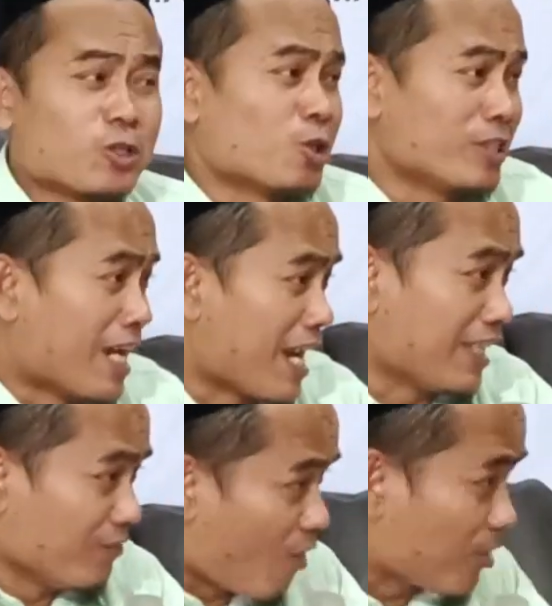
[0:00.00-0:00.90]
Lho aja
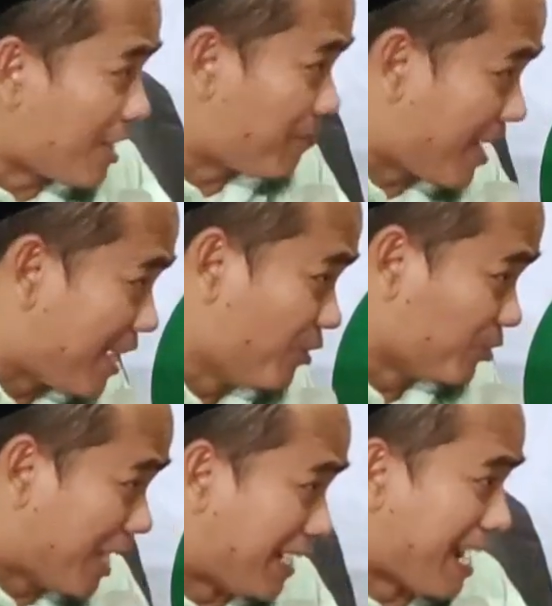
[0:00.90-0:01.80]
ndarani wong sampean
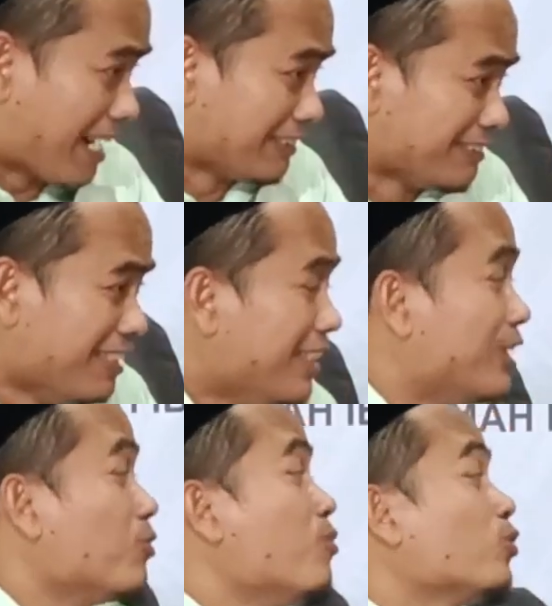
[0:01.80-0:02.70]
kok
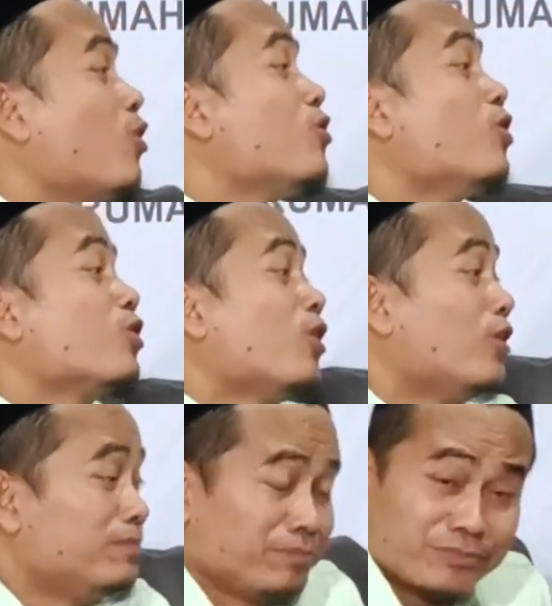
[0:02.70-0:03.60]
ndarani. Iku mung tandha
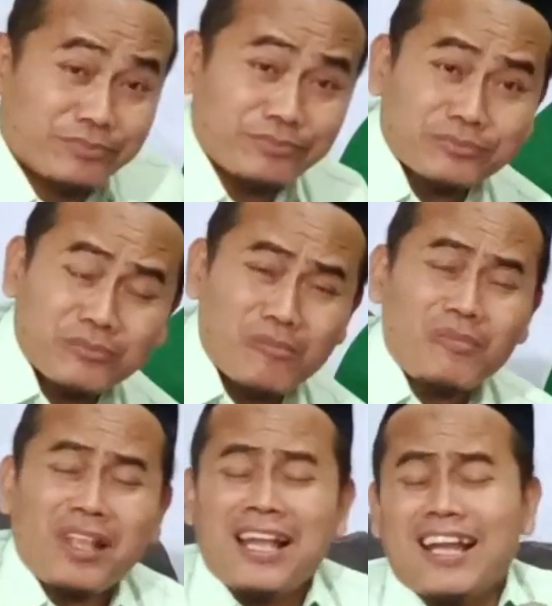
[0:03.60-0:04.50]
tok.
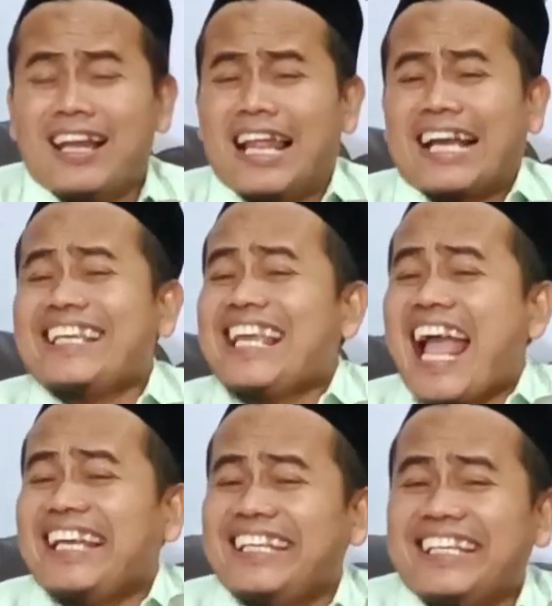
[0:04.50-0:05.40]
Lah
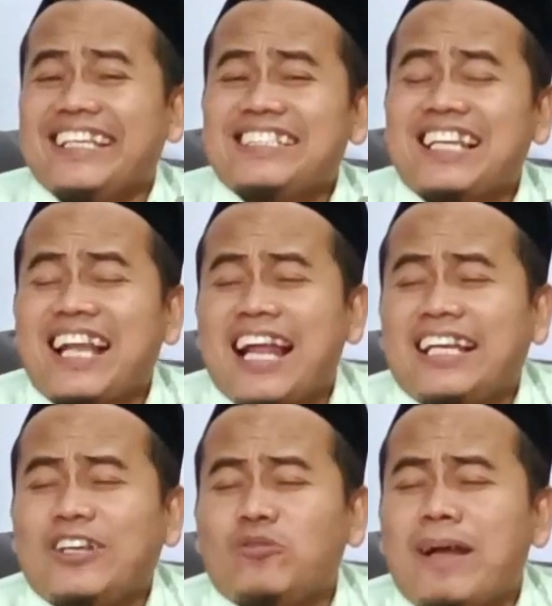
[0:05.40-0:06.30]
kiai ini ki
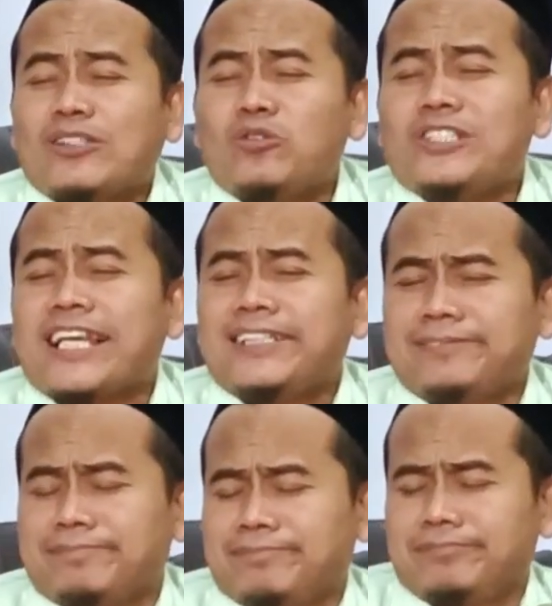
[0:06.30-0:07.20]
senengane ngrumat
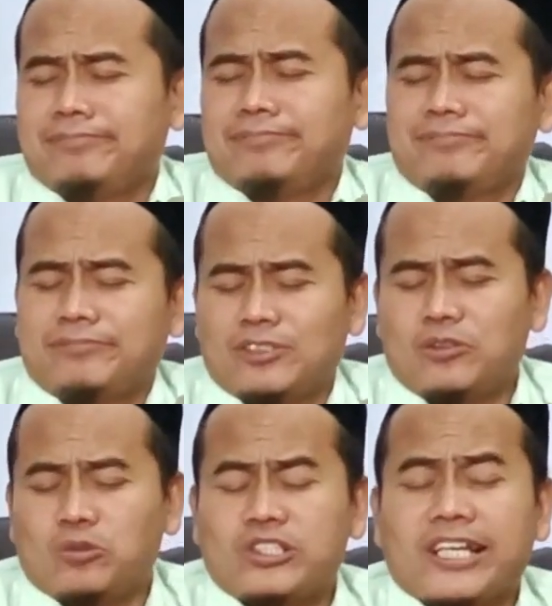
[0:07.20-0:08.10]
kucing.
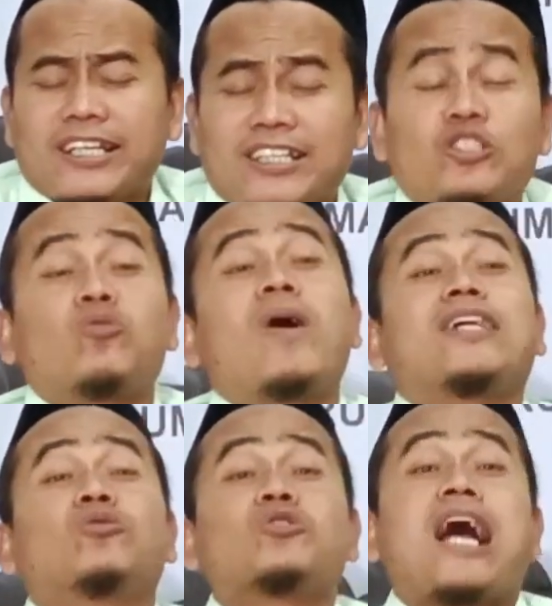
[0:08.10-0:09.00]
Kucing.
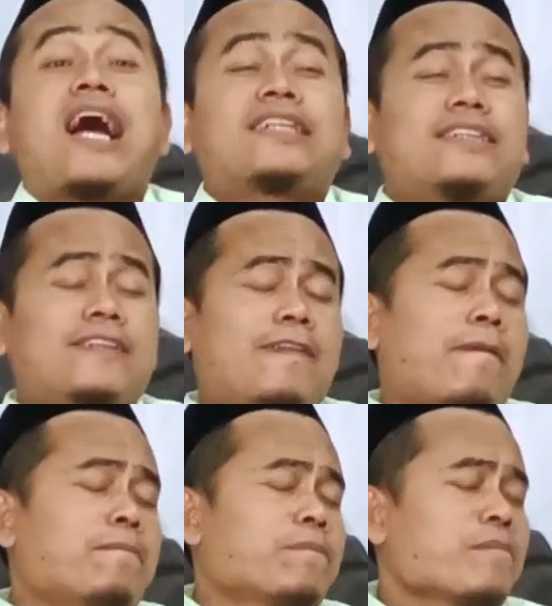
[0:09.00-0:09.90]
Suatu saat
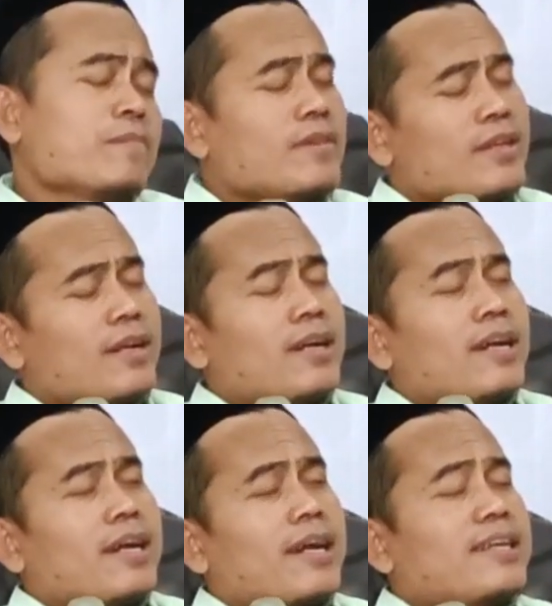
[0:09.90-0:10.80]

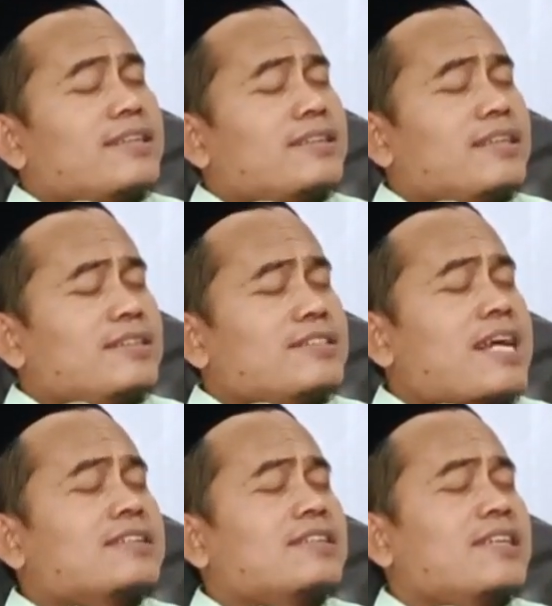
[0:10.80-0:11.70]
enten
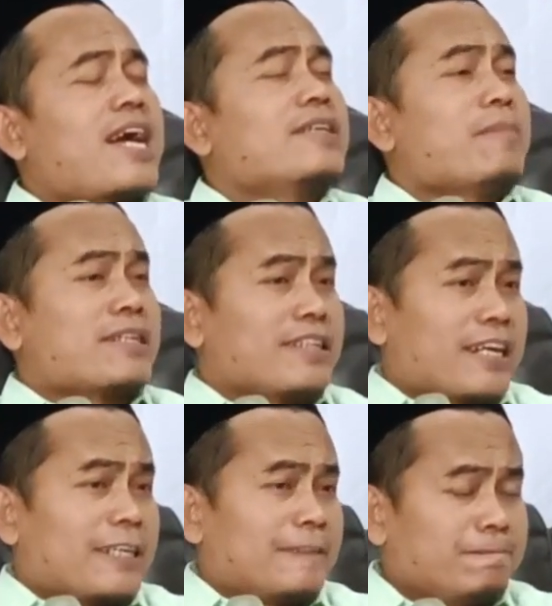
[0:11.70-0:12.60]
santri
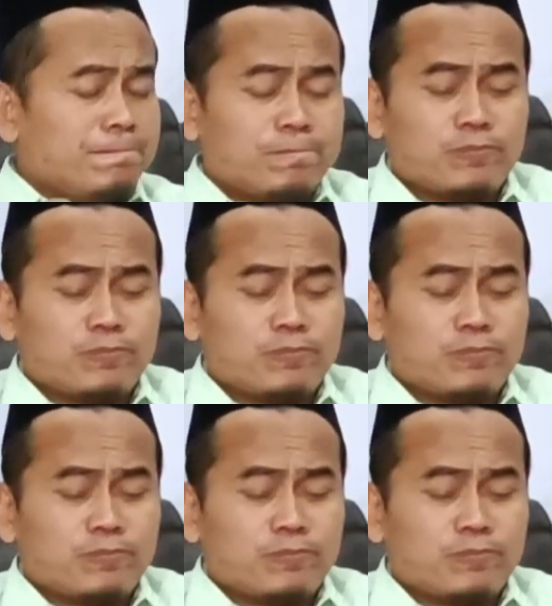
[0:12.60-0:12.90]
Kalimantan.